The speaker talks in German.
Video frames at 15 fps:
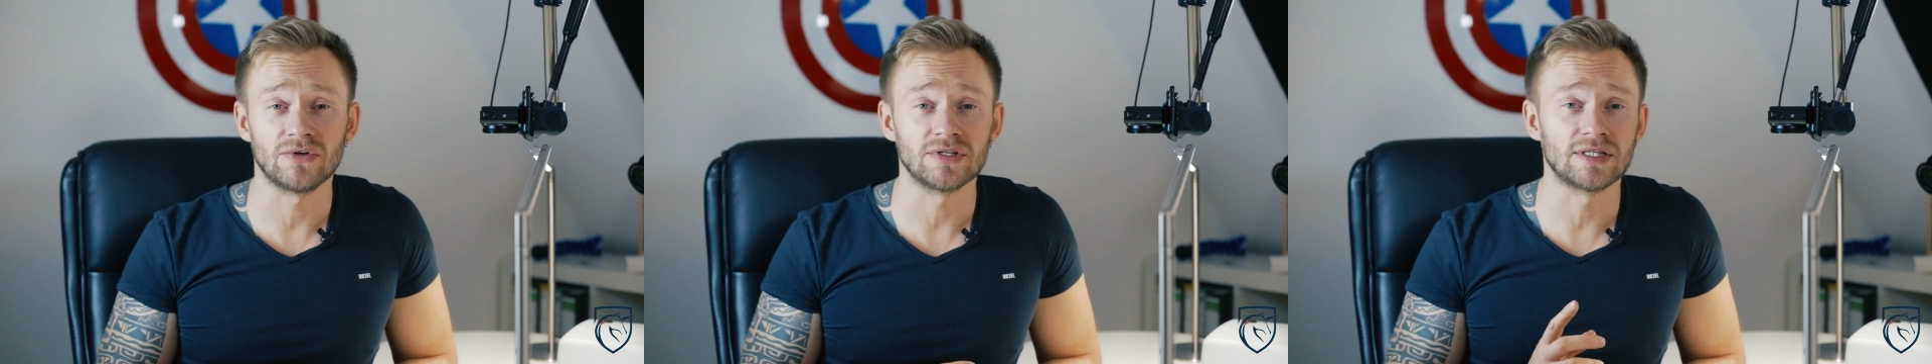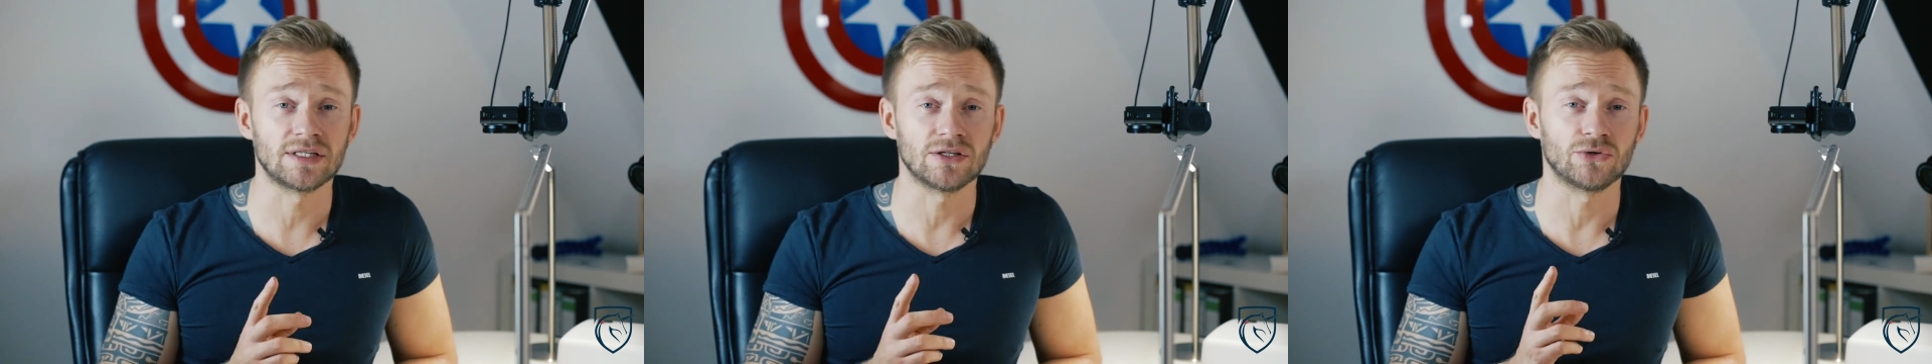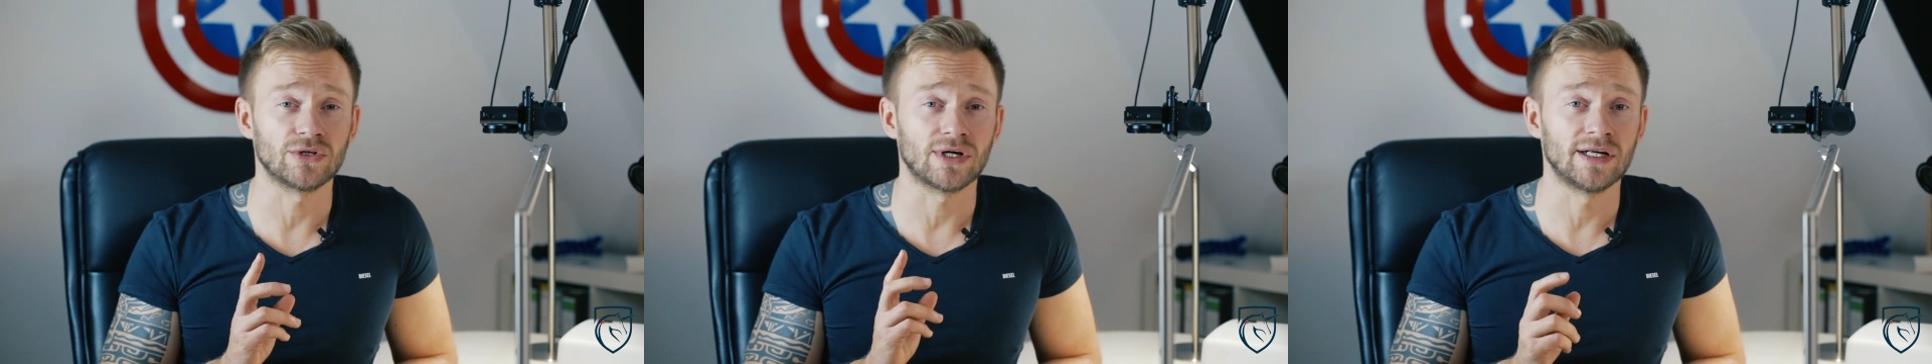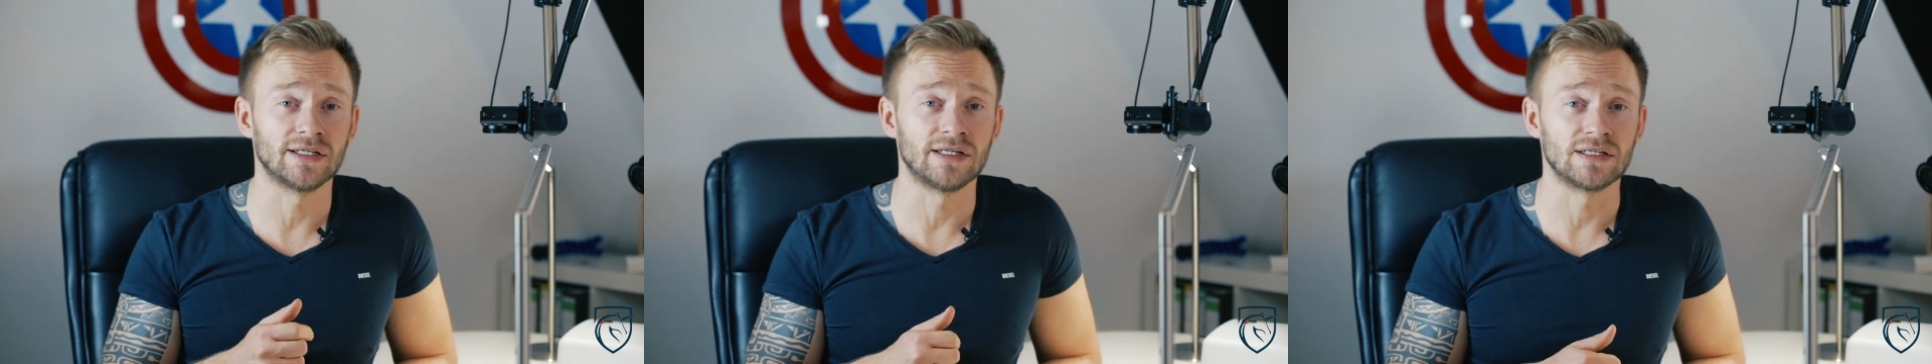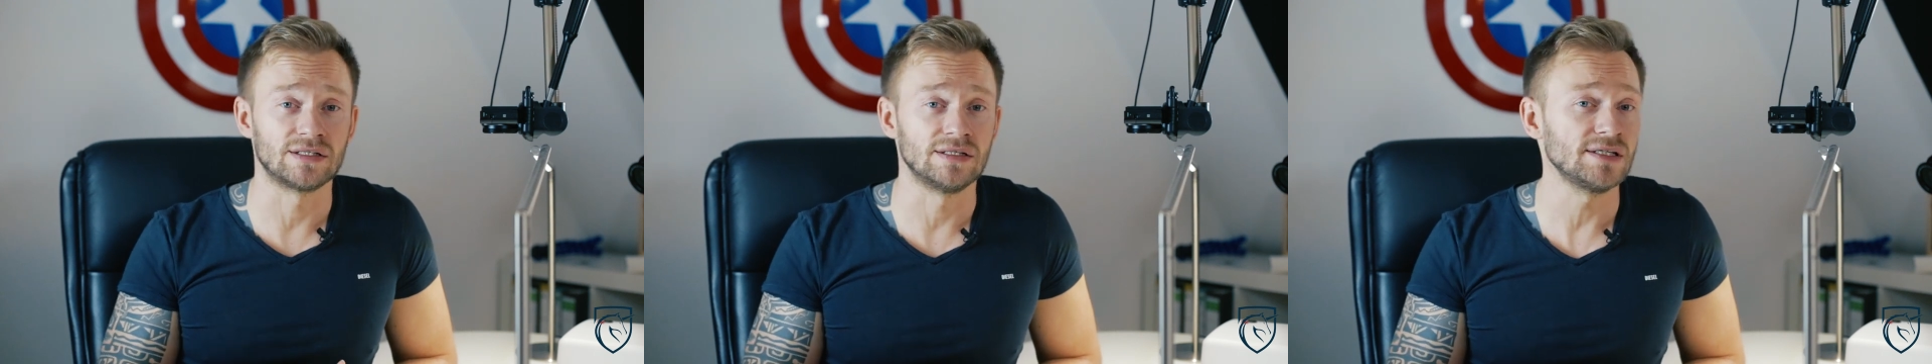was ich euch
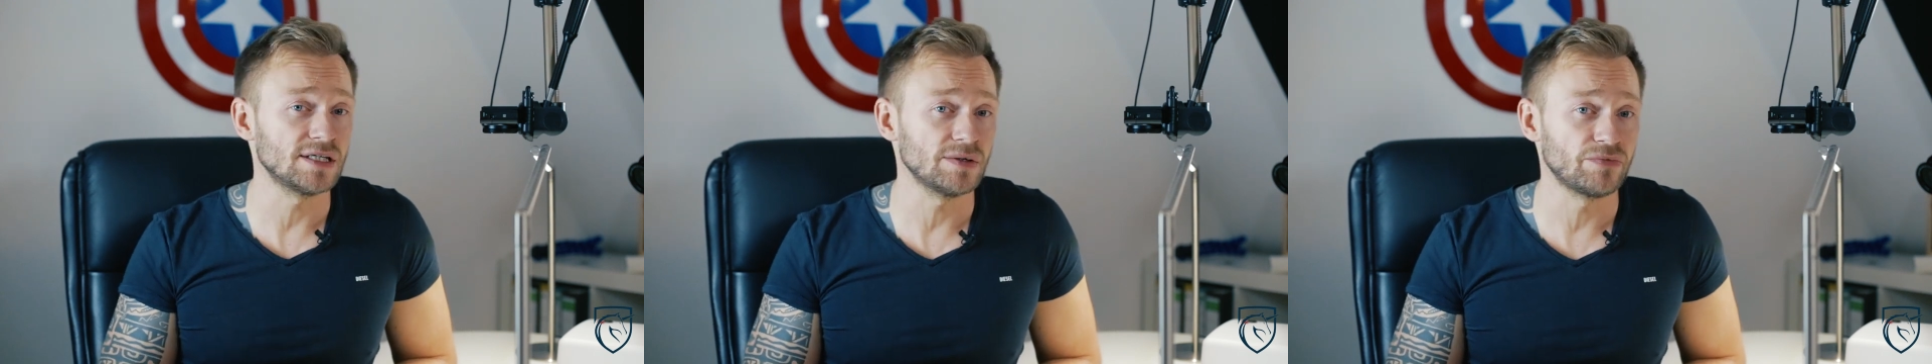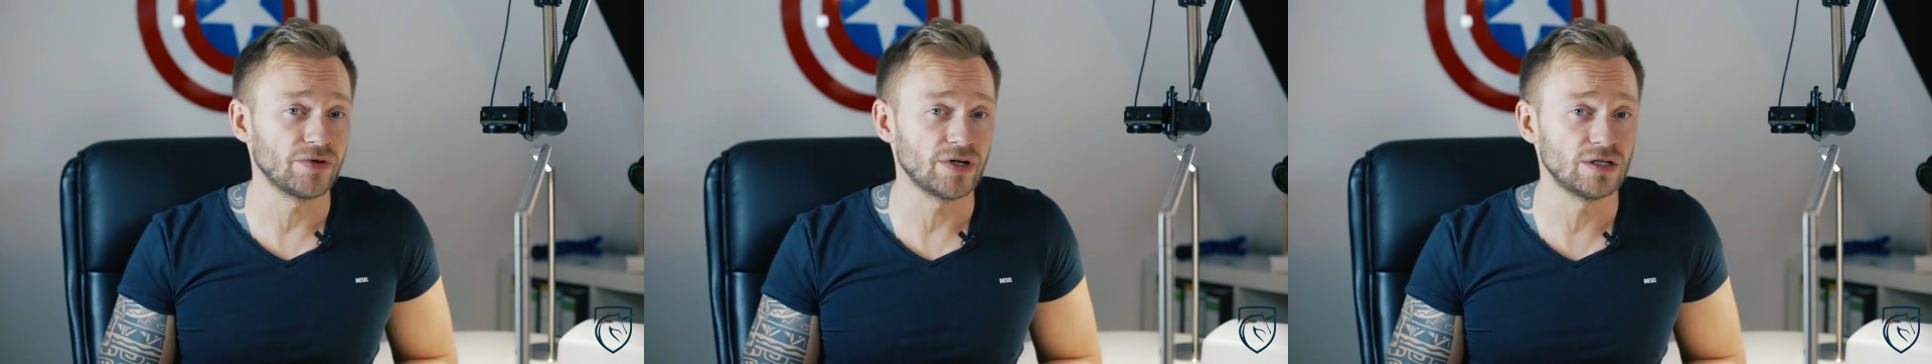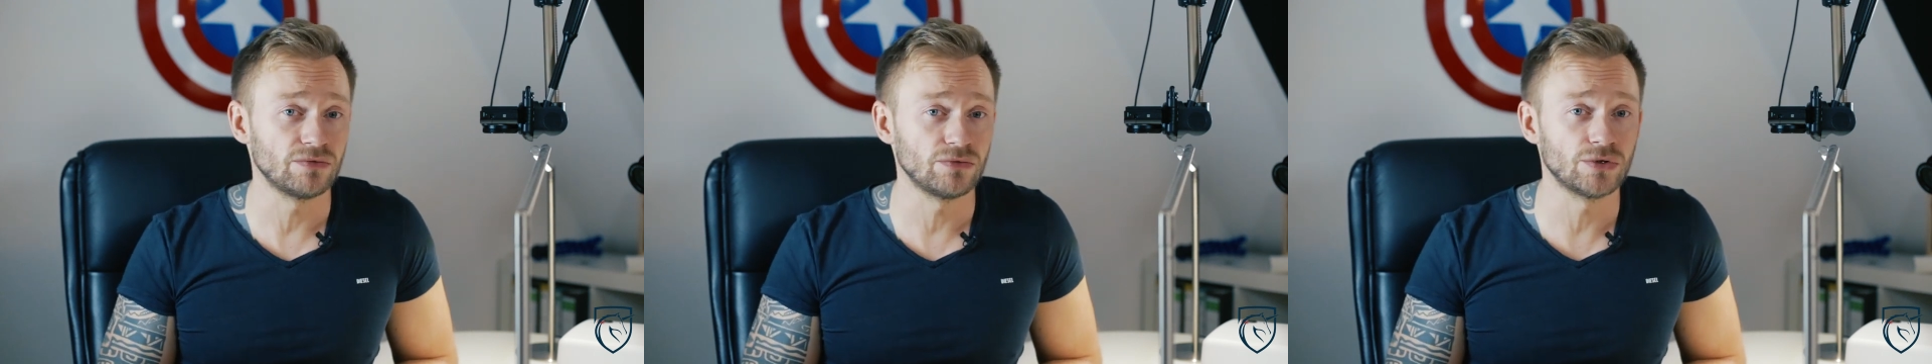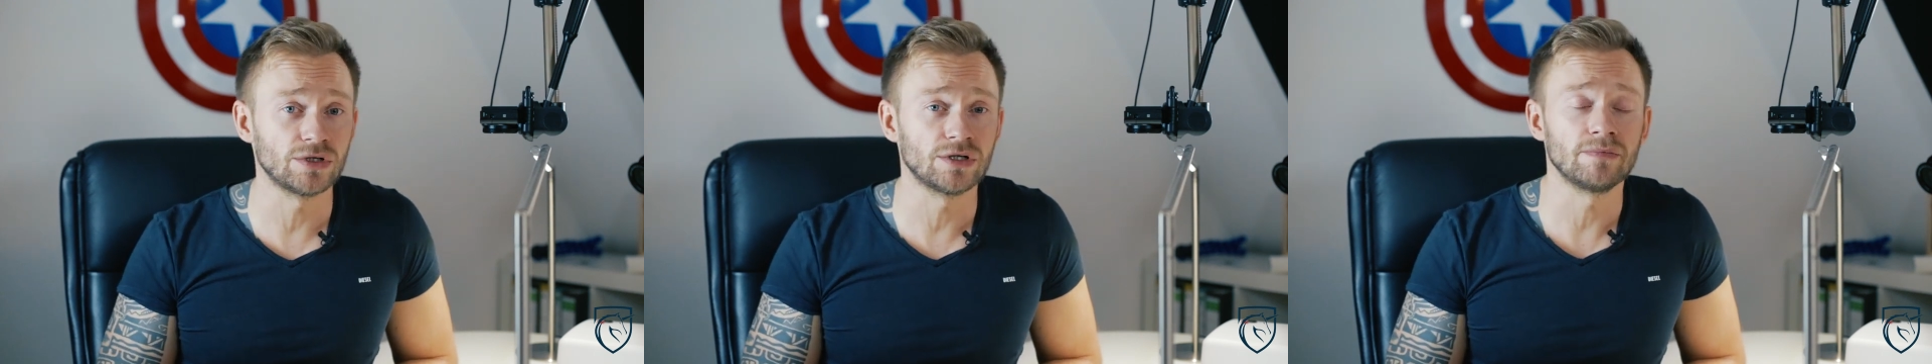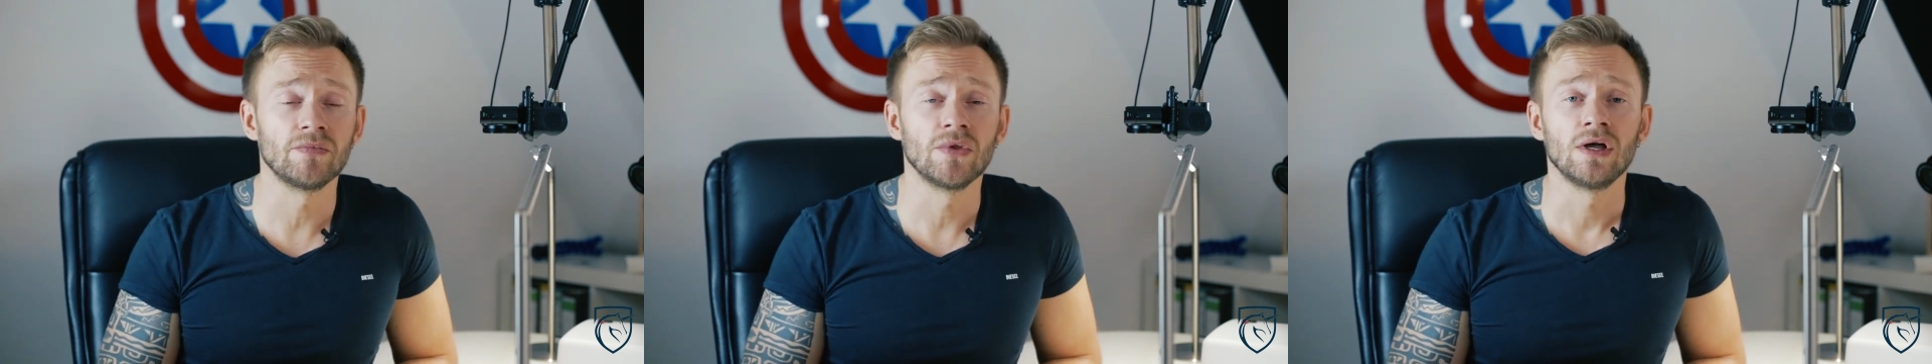allerdings nicht empfehlen
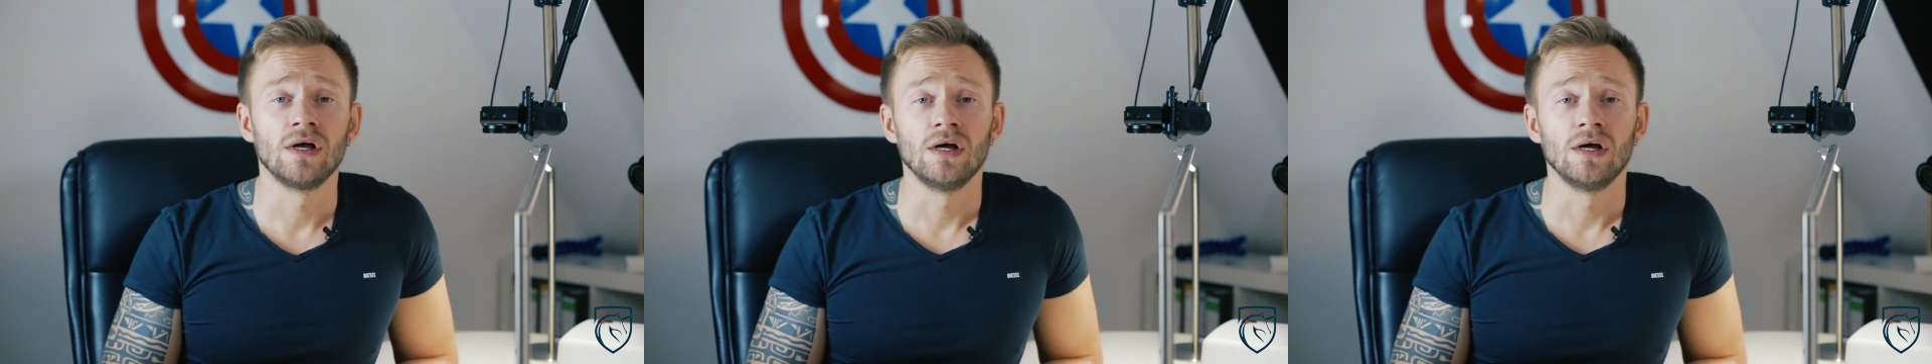würde.